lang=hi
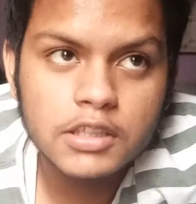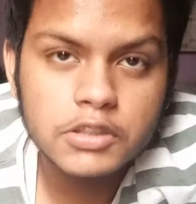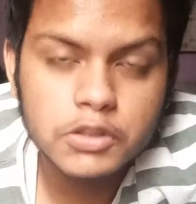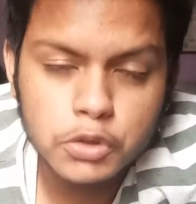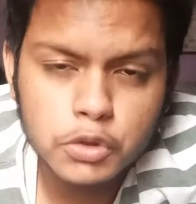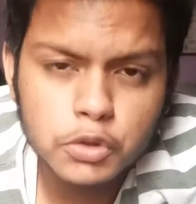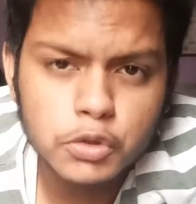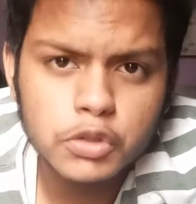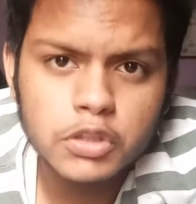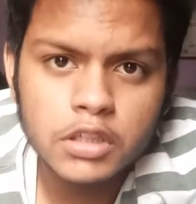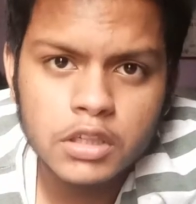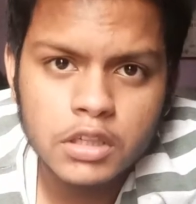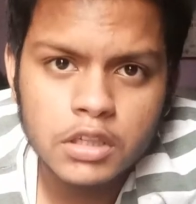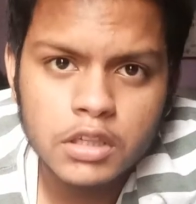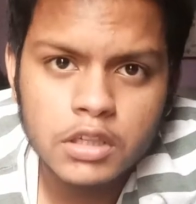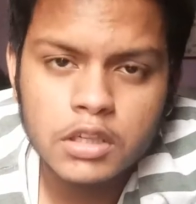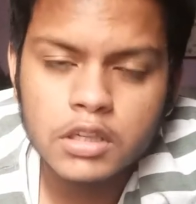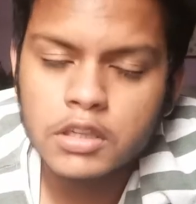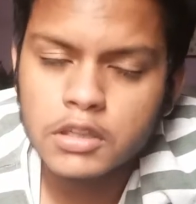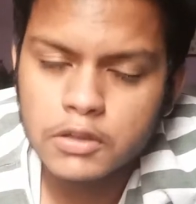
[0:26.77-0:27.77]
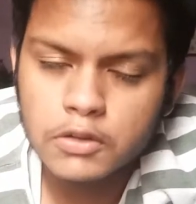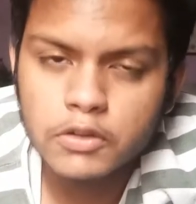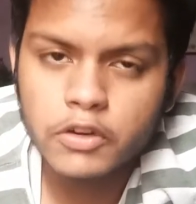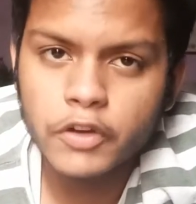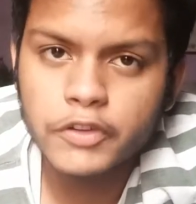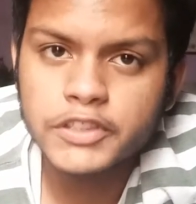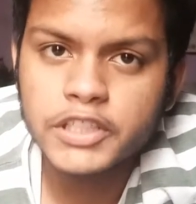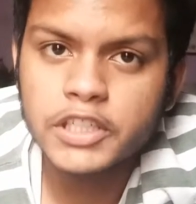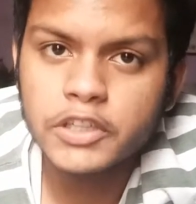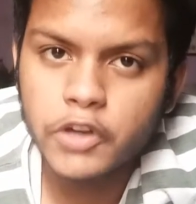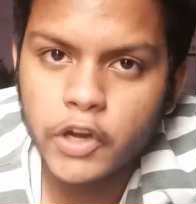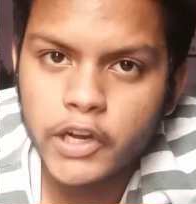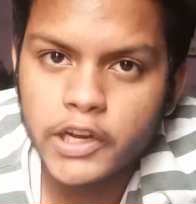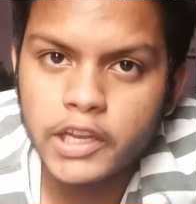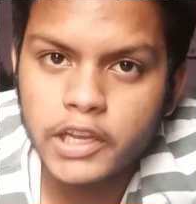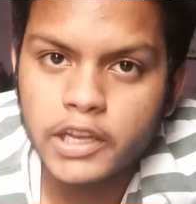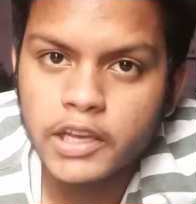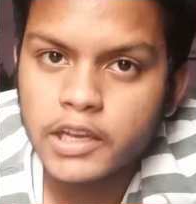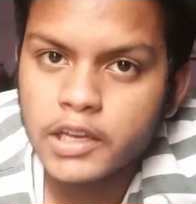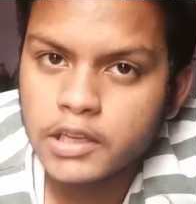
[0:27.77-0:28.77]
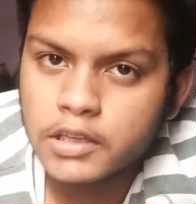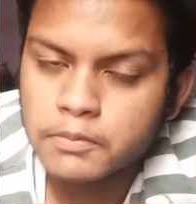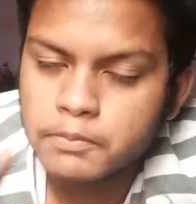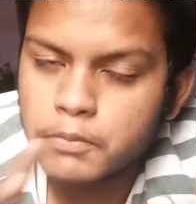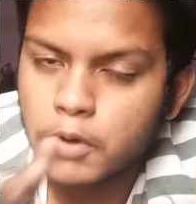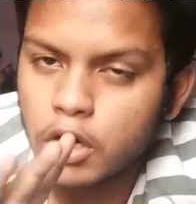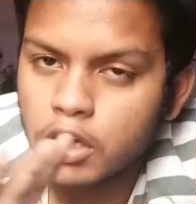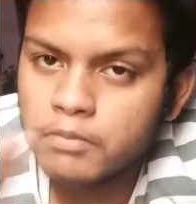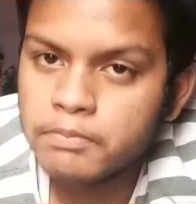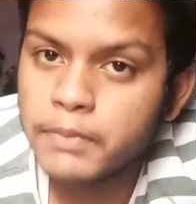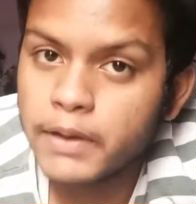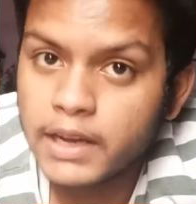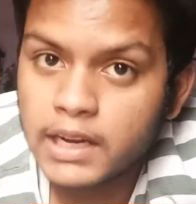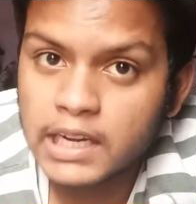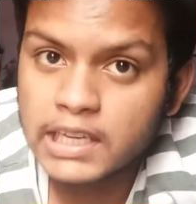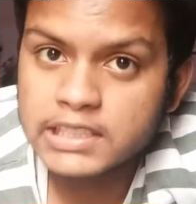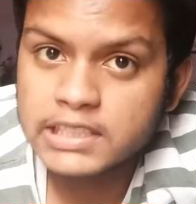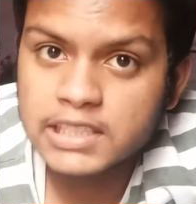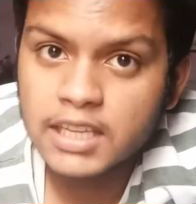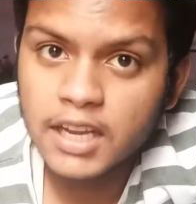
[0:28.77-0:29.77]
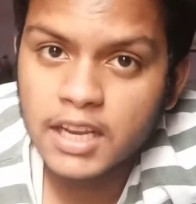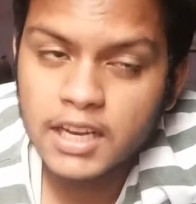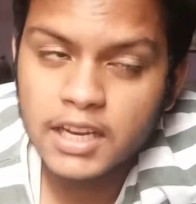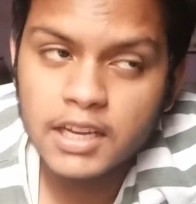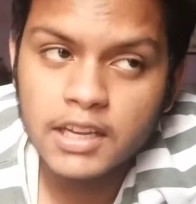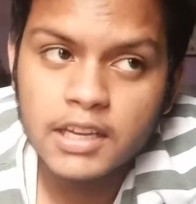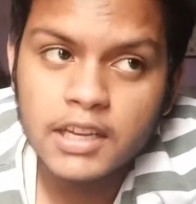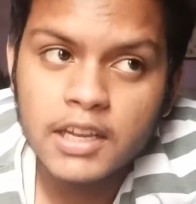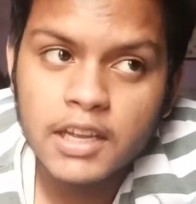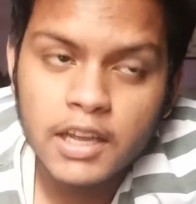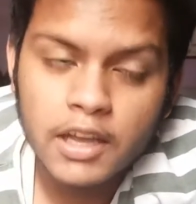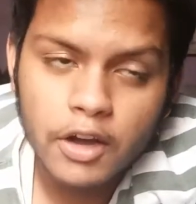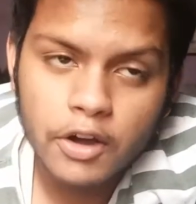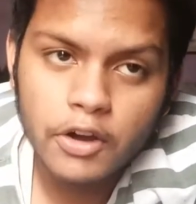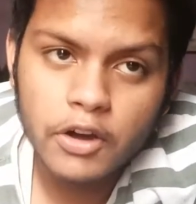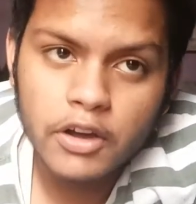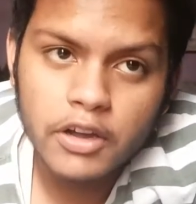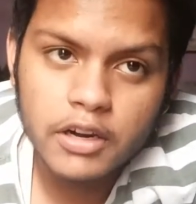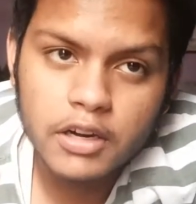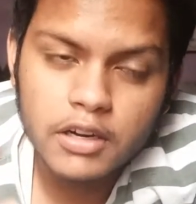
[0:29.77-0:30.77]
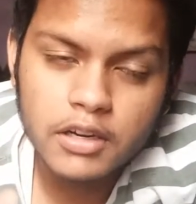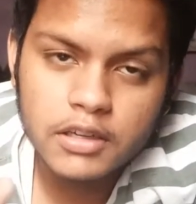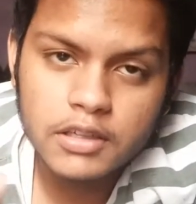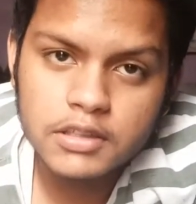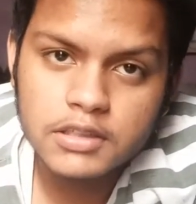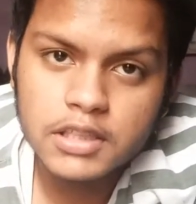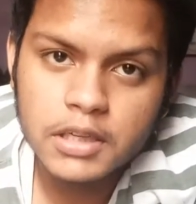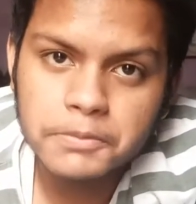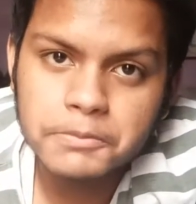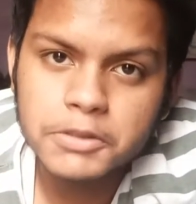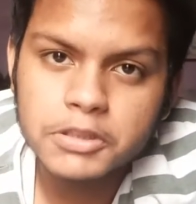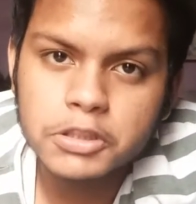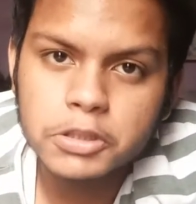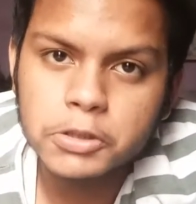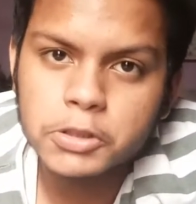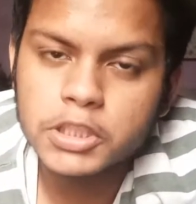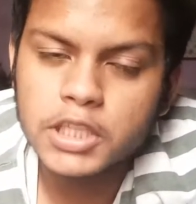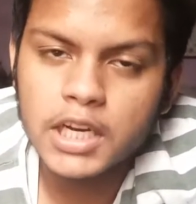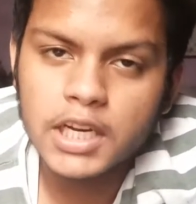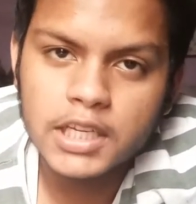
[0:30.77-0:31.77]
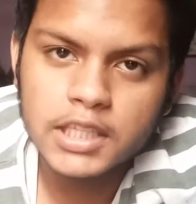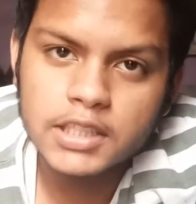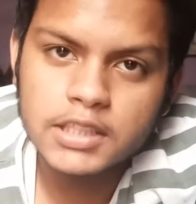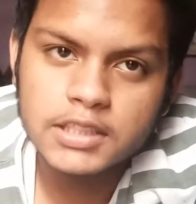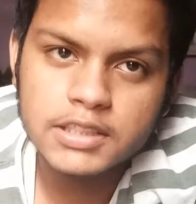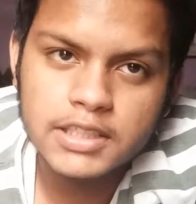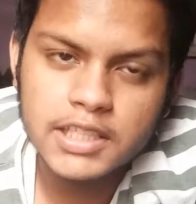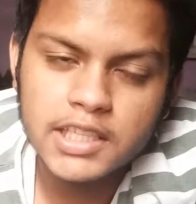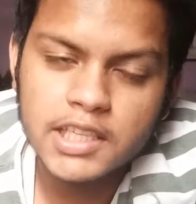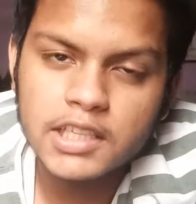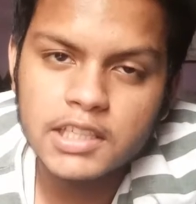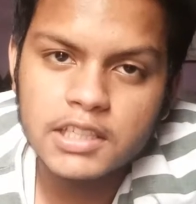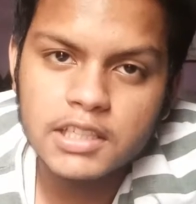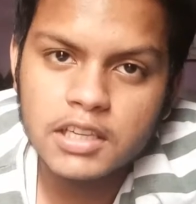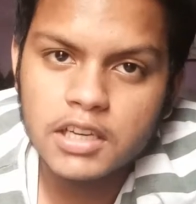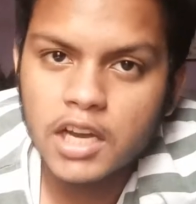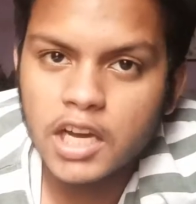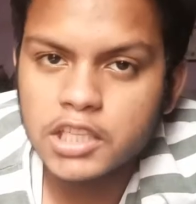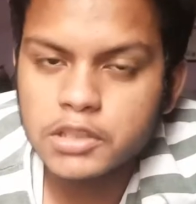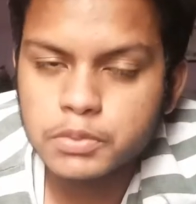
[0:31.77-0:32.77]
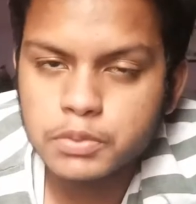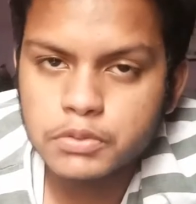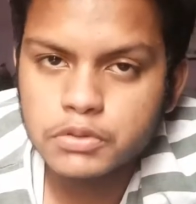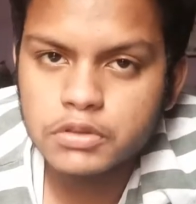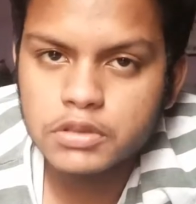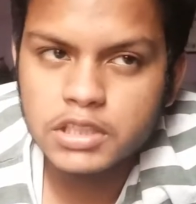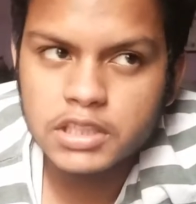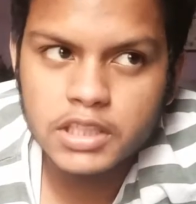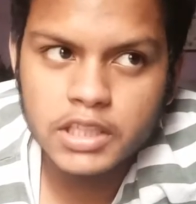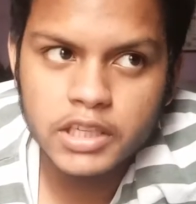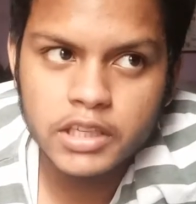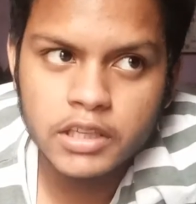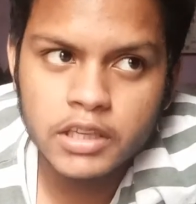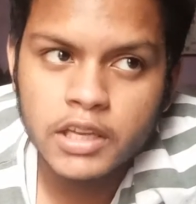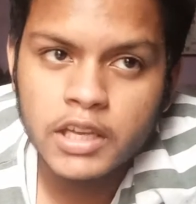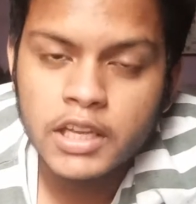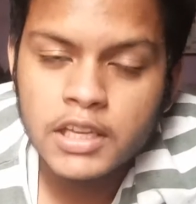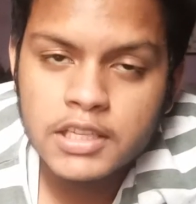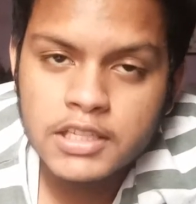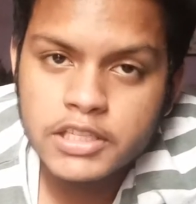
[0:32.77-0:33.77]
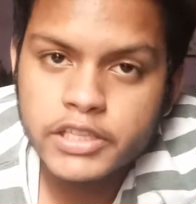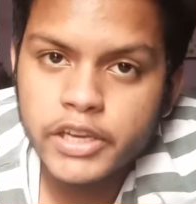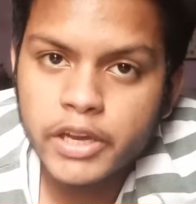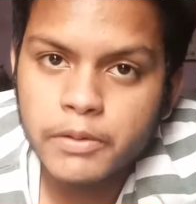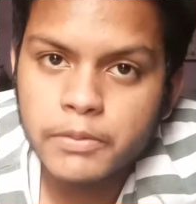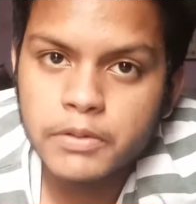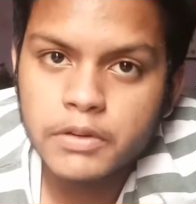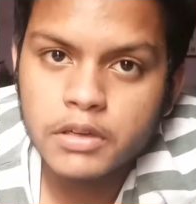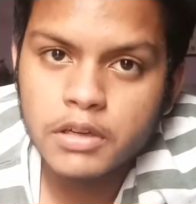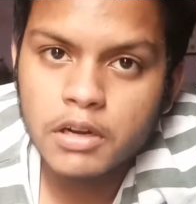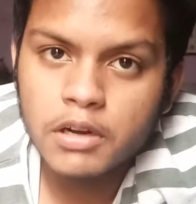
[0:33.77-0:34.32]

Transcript: जून 2020 बहुत बेकार साल है और जब सुशांत सिंह राजपूत जी ने जब